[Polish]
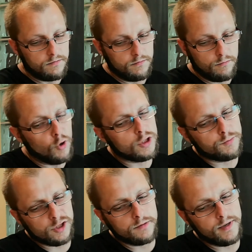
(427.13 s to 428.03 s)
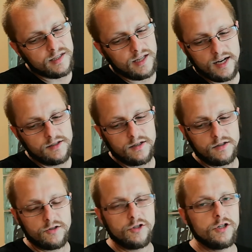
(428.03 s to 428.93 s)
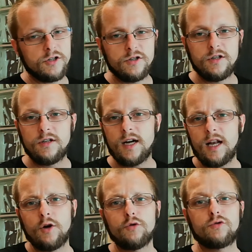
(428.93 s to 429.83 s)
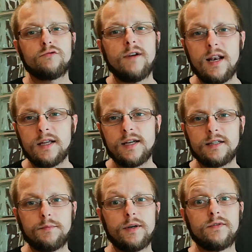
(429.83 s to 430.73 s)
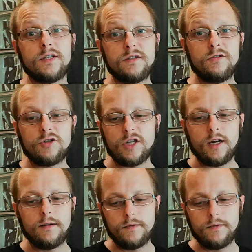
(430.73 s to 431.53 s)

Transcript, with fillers: Może przy tym ekstrakcie jest 30, ale odczuwalna tak naprawdę jest niższa.